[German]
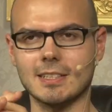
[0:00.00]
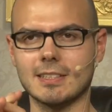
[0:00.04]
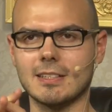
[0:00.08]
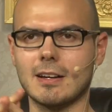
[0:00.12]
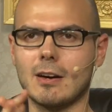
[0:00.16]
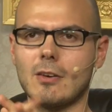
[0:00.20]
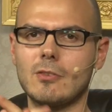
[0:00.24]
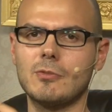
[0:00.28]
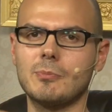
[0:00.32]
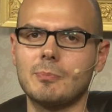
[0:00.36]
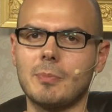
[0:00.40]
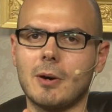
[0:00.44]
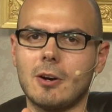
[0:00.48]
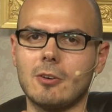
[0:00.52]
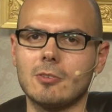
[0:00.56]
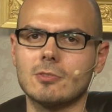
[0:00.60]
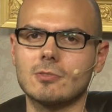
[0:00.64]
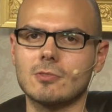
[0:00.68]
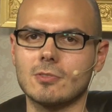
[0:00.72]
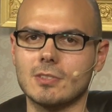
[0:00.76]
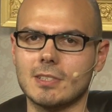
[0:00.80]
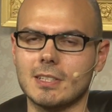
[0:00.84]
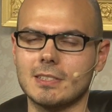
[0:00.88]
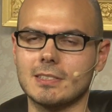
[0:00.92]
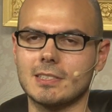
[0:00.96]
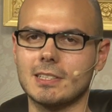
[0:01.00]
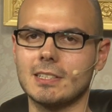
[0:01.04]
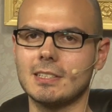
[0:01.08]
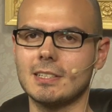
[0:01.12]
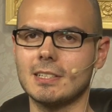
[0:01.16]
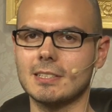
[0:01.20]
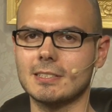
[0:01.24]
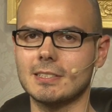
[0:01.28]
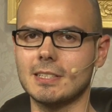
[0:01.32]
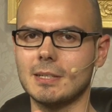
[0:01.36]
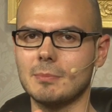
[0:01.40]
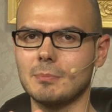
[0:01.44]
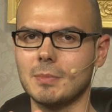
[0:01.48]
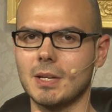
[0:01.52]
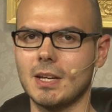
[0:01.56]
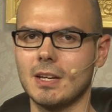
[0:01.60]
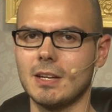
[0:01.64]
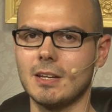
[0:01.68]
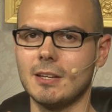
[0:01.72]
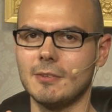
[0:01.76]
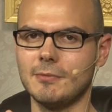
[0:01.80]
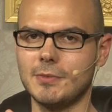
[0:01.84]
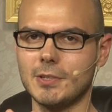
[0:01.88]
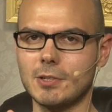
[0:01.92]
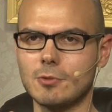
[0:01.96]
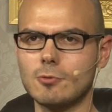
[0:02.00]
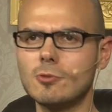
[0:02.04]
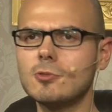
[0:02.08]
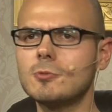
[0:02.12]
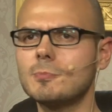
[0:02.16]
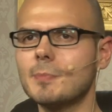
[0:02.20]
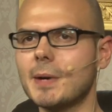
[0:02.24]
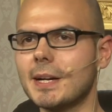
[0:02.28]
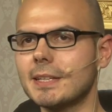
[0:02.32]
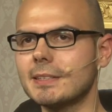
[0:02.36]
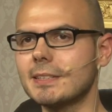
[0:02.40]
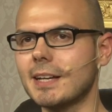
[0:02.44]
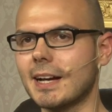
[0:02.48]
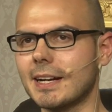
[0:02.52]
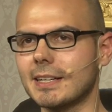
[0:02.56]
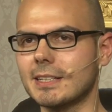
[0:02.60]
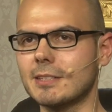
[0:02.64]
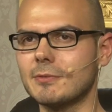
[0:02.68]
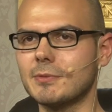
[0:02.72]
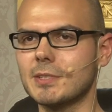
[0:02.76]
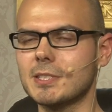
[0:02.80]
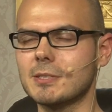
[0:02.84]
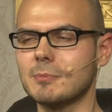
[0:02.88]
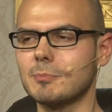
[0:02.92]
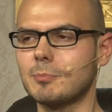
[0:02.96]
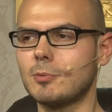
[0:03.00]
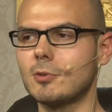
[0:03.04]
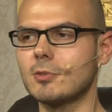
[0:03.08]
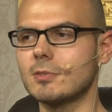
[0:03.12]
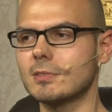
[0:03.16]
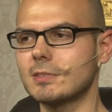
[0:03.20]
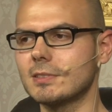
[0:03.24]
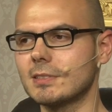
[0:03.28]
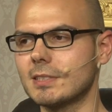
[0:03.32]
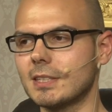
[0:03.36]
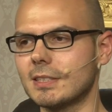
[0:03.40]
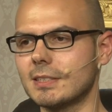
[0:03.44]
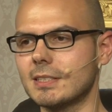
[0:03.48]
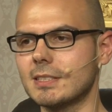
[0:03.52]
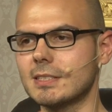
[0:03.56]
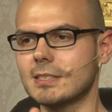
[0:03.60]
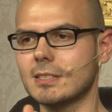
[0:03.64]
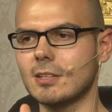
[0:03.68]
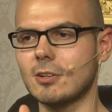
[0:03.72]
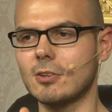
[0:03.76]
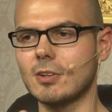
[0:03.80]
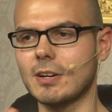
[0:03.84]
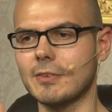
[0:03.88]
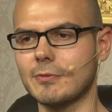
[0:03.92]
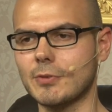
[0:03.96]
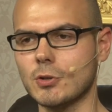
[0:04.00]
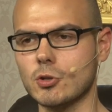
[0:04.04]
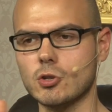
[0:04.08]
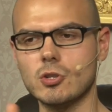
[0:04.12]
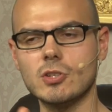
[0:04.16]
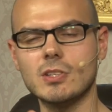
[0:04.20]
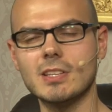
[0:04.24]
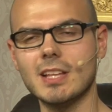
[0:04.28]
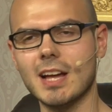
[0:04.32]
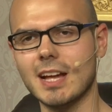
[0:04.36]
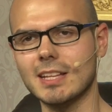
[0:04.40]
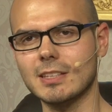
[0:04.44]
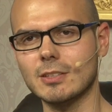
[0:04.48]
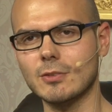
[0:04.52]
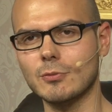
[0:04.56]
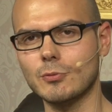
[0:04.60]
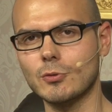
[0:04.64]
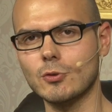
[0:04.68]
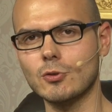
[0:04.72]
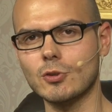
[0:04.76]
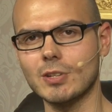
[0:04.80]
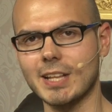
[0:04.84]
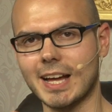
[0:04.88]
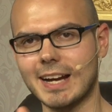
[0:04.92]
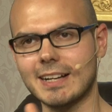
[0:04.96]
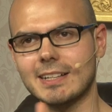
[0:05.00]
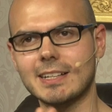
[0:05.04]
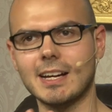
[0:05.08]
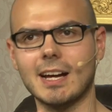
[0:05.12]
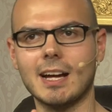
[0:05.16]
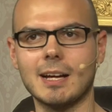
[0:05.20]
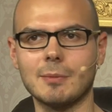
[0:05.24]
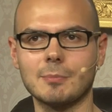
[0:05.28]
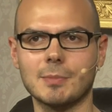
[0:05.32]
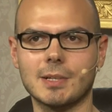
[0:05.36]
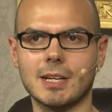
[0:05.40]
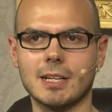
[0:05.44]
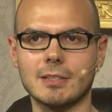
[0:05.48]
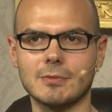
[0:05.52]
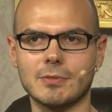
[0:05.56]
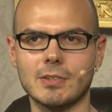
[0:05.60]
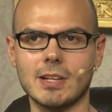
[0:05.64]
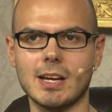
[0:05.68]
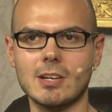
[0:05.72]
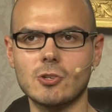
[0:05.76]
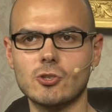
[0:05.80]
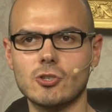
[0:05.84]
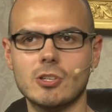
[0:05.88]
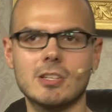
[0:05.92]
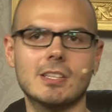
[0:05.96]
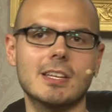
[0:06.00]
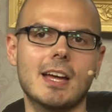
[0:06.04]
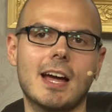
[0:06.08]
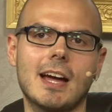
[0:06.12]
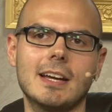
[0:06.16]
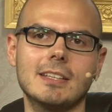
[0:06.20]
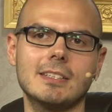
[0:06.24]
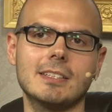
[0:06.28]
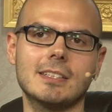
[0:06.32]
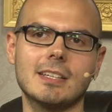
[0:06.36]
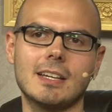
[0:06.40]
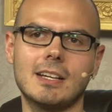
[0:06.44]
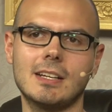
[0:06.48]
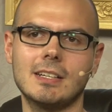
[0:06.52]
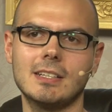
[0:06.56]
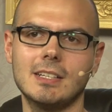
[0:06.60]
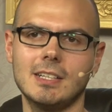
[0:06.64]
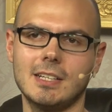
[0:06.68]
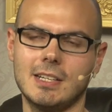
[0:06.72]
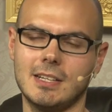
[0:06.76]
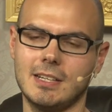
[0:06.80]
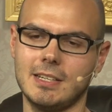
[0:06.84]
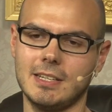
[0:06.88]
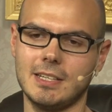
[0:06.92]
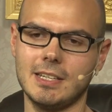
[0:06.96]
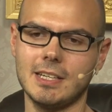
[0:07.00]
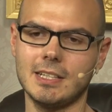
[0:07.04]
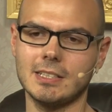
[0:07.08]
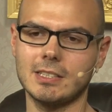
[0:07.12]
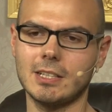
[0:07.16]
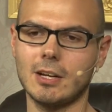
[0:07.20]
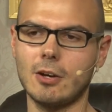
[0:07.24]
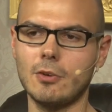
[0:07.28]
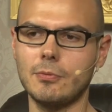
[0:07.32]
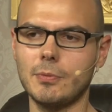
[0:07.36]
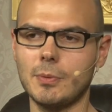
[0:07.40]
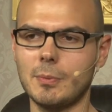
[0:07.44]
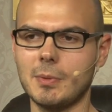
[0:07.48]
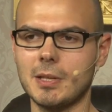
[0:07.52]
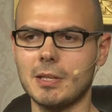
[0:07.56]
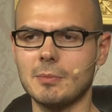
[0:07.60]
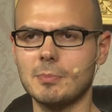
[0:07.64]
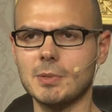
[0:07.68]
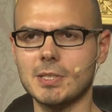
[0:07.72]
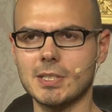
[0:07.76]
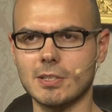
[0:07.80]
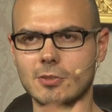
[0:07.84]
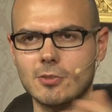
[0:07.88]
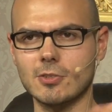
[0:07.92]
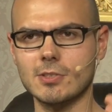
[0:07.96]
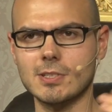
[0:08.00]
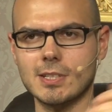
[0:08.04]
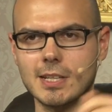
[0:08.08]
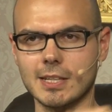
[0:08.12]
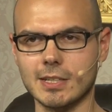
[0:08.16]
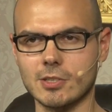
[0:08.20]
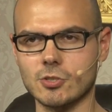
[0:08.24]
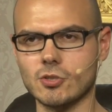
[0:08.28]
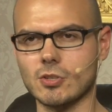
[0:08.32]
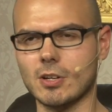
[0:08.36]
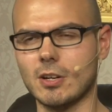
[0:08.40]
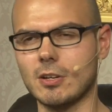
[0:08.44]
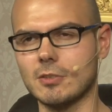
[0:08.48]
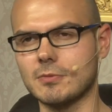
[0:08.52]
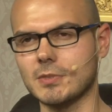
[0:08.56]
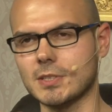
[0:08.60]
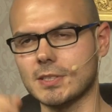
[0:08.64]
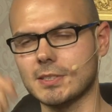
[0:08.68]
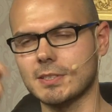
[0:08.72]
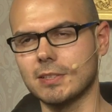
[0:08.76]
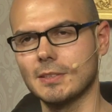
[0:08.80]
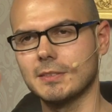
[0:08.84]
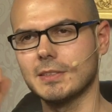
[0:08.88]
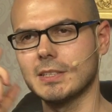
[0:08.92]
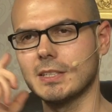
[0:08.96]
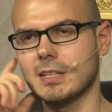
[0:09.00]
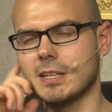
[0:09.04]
dann aufbaut und dann je nachdem, wie gut man an gewissen Punkten dann ist, auch verschiedene andere Vögel angraben kann. Vielleicht steht der eine ja eher drauf, wenn man ein bisschen künstlerisch drauf ist.